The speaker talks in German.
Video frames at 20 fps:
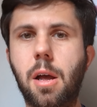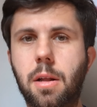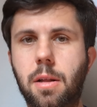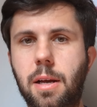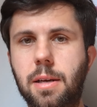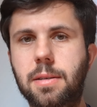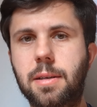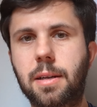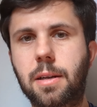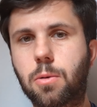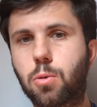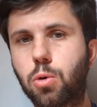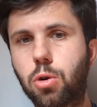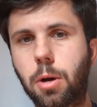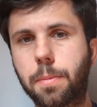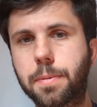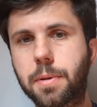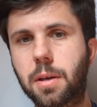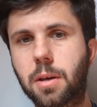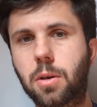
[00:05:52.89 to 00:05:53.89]
Da es ja eine
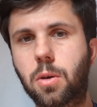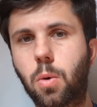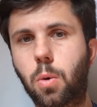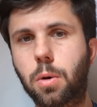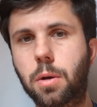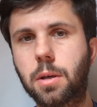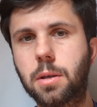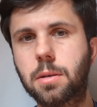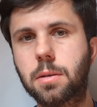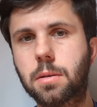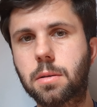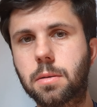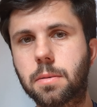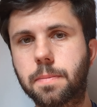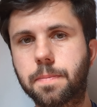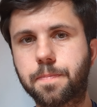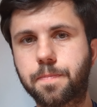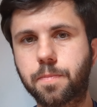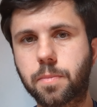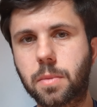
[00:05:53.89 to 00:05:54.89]
Urlaubsregion ist,
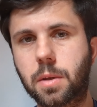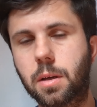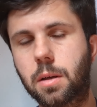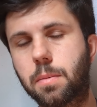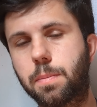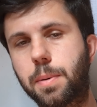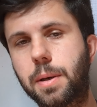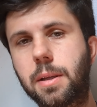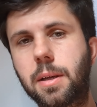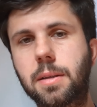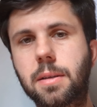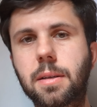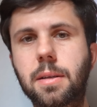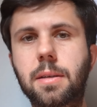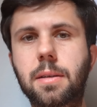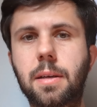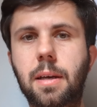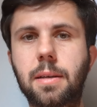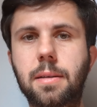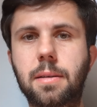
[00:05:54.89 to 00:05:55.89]
bietet
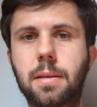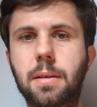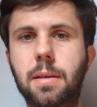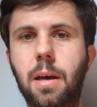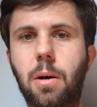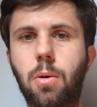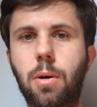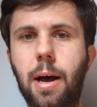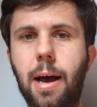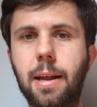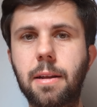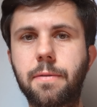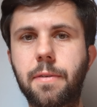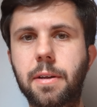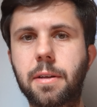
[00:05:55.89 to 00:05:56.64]
es sich ja auch an,